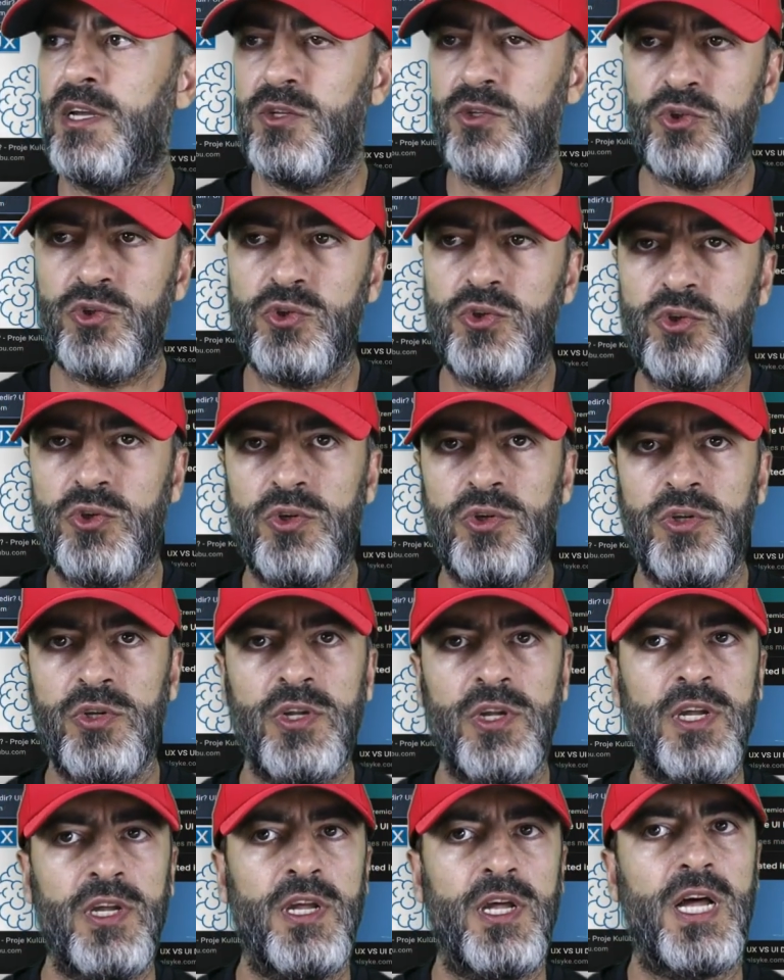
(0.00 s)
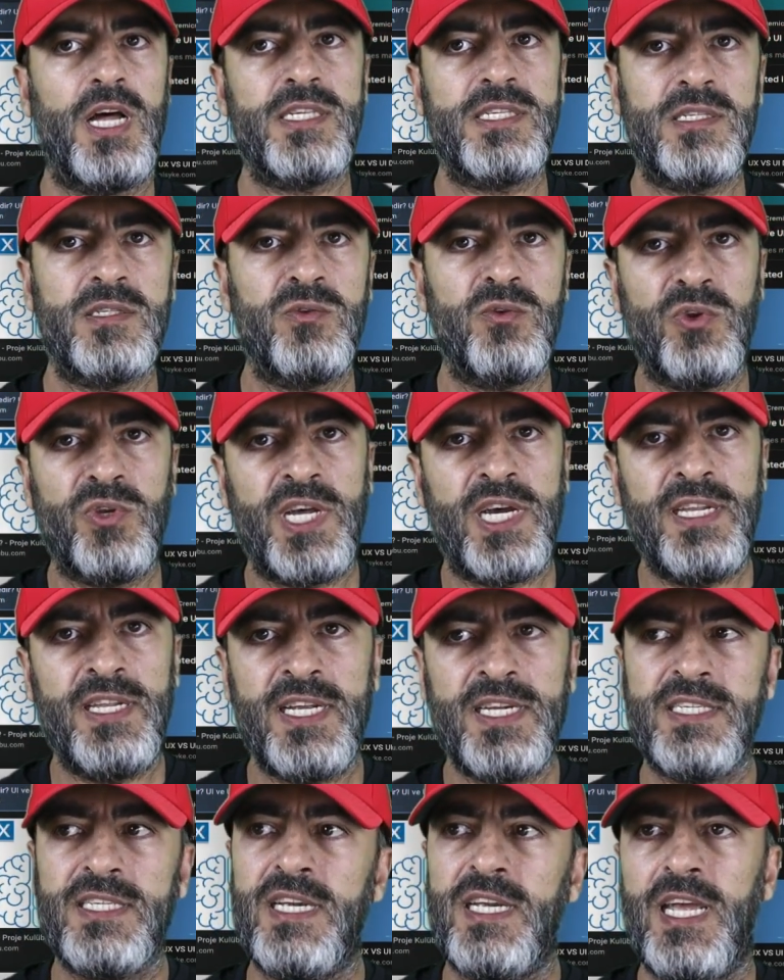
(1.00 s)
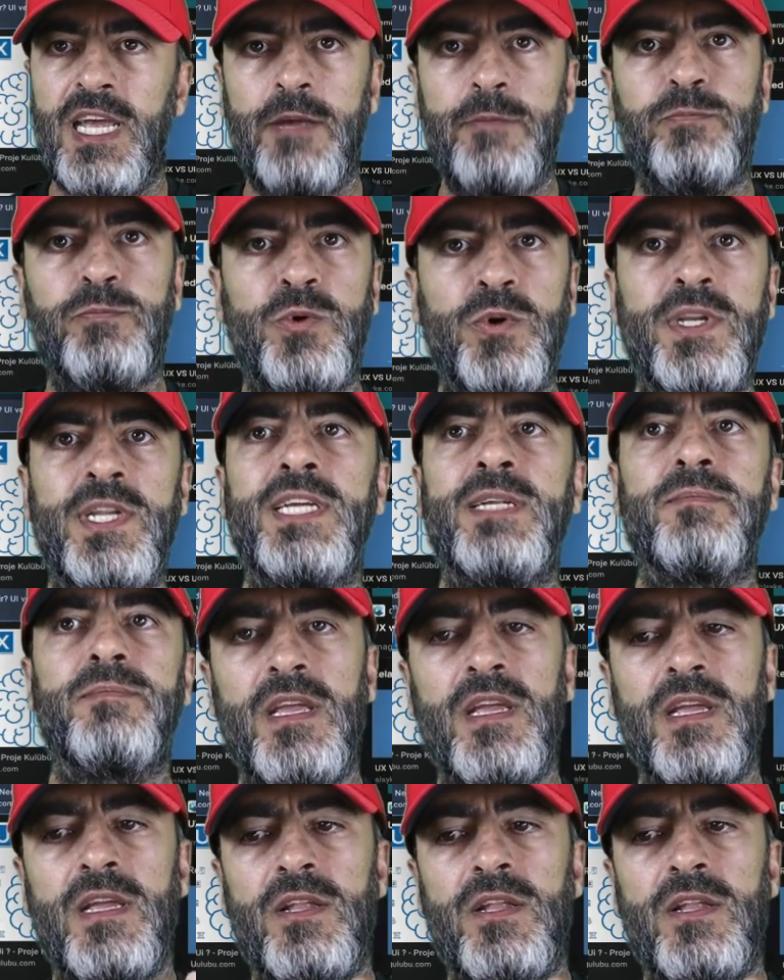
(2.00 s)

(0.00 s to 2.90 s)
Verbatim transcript: Çünkü aslında olaylar hep böyle